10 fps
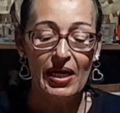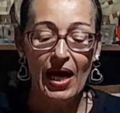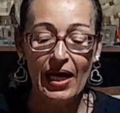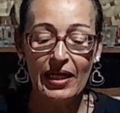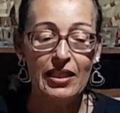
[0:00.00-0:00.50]

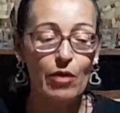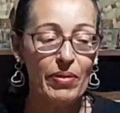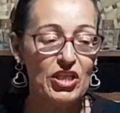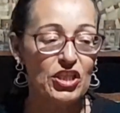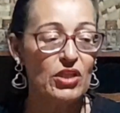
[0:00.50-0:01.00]
Aí deu
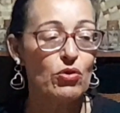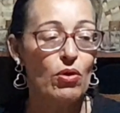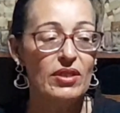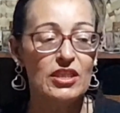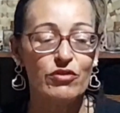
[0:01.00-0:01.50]
pra encher
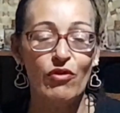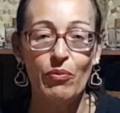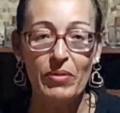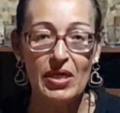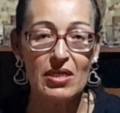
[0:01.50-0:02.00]
todas as
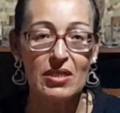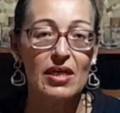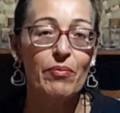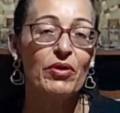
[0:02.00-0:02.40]
forminhas, né?